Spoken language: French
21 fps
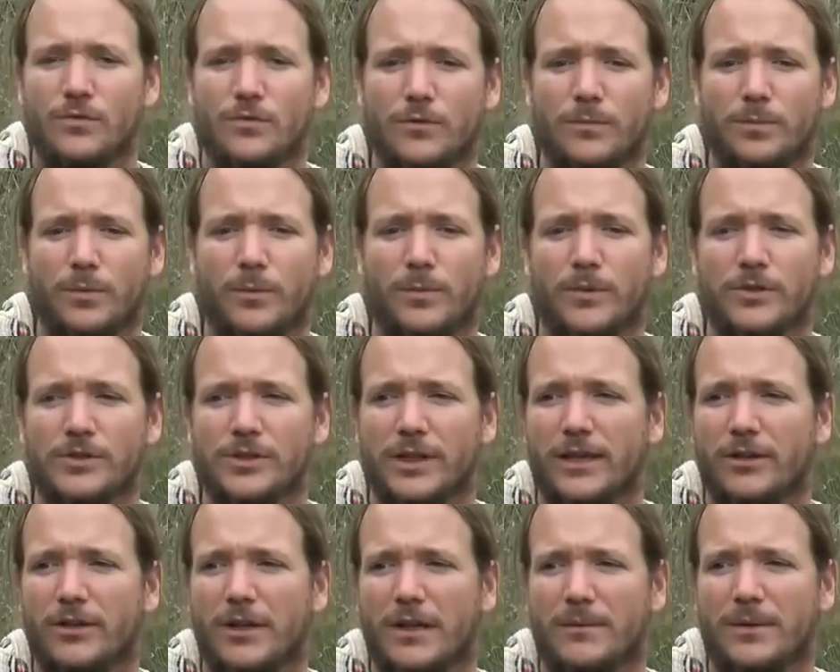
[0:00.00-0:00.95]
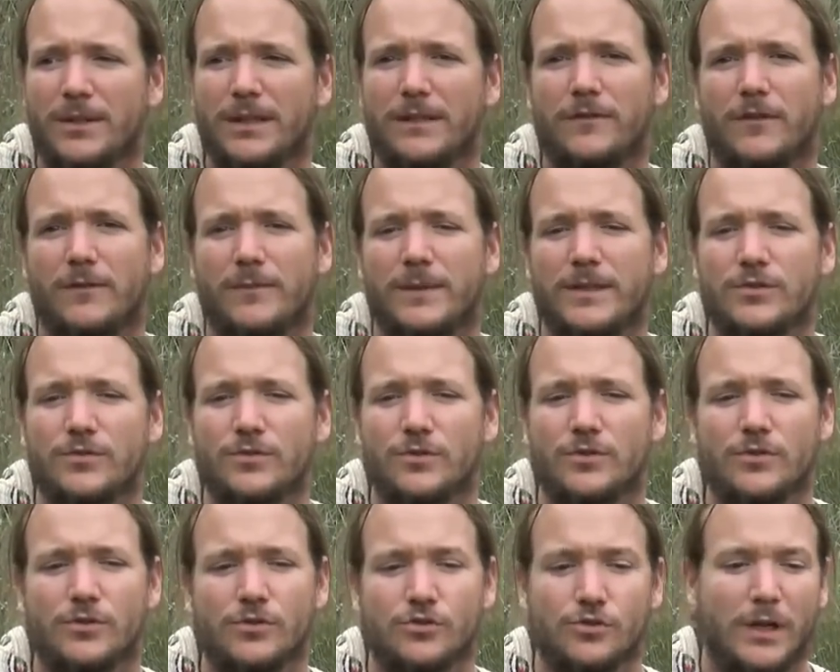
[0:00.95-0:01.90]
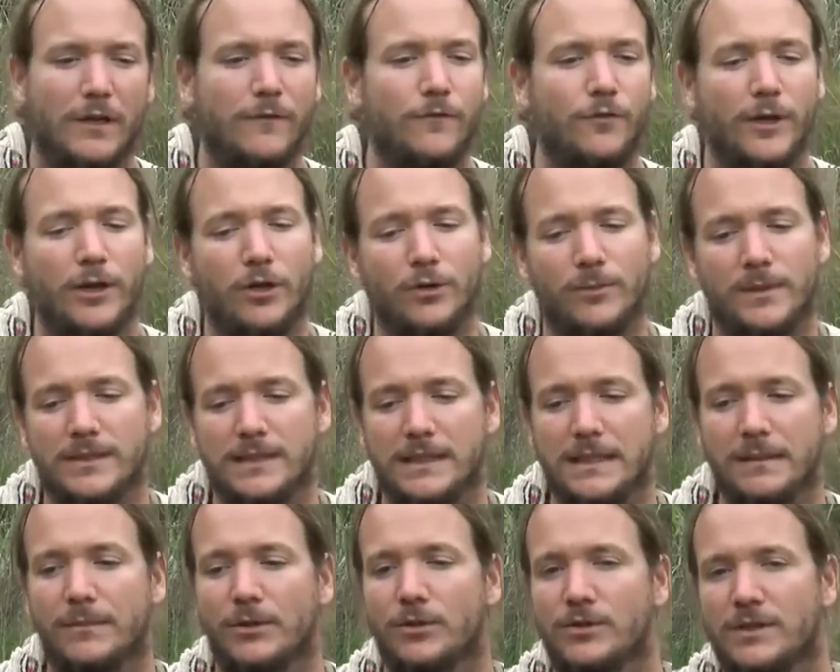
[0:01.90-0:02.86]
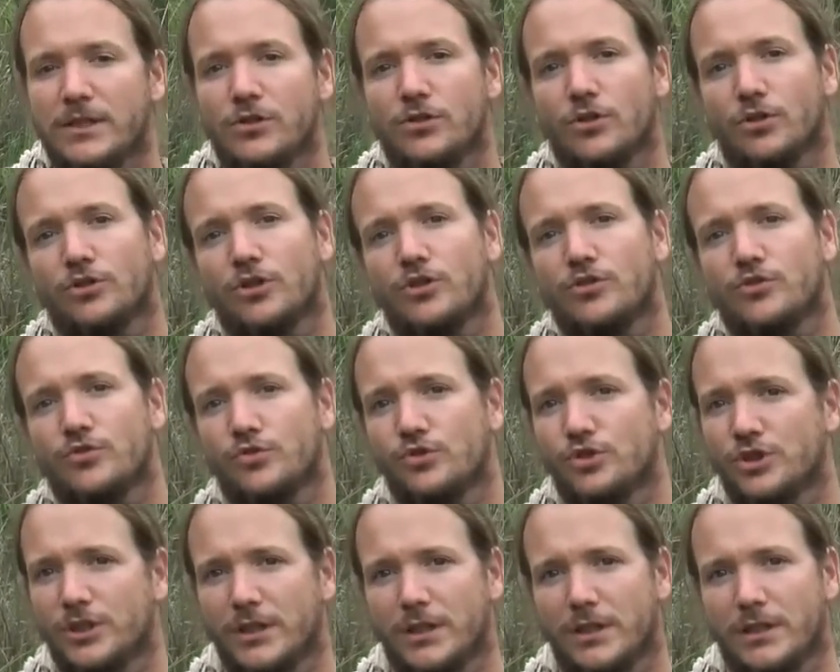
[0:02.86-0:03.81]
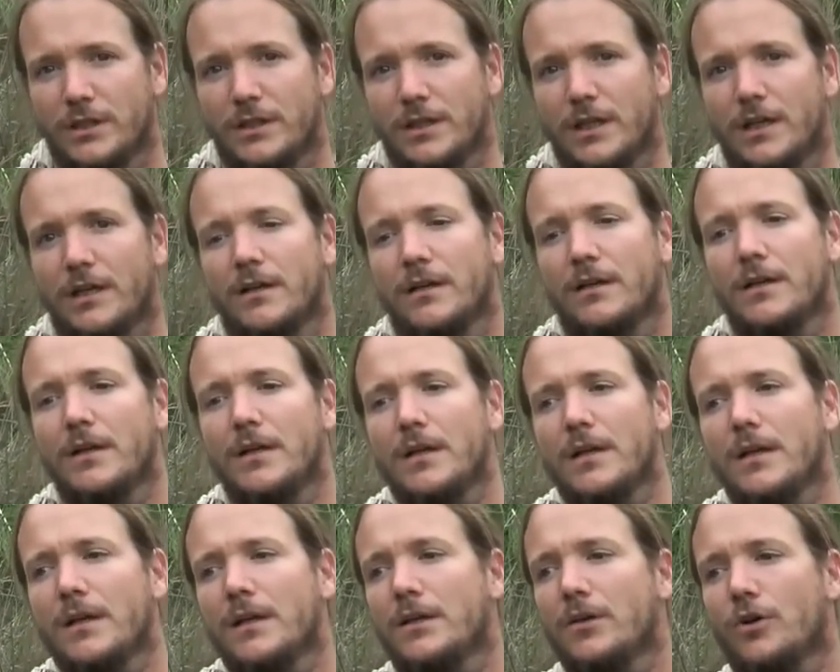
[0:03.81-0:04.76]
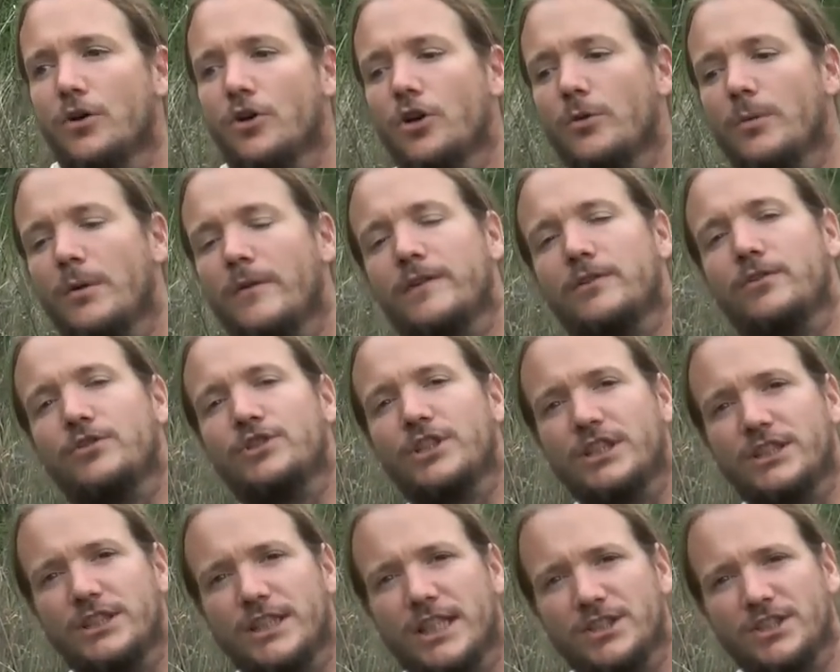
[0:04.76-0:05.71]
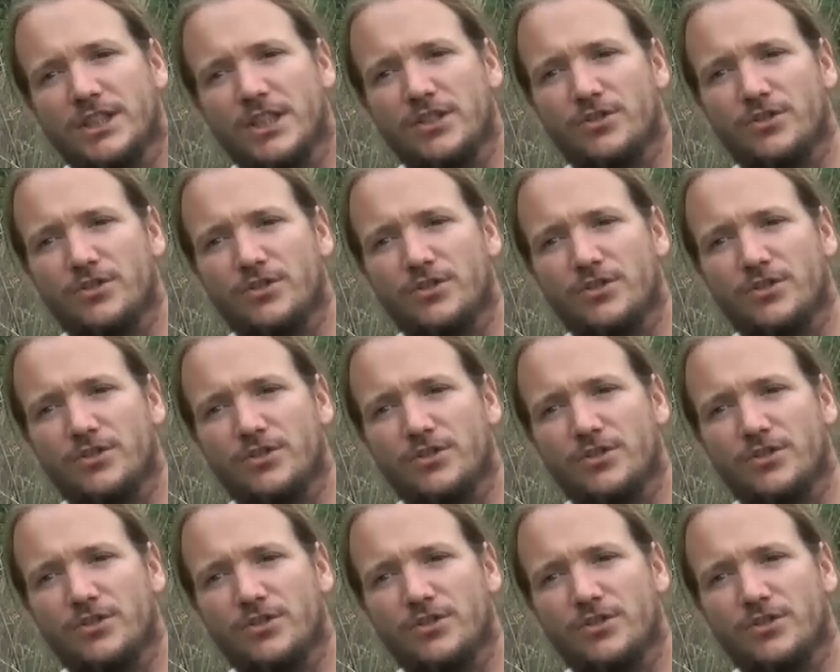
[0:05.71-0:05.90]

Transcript: Nous, on propose régulièrement des formations sur la forêt comestible, mais aussi sur d'autres sujets qui, euh, englobent en fait le jardinage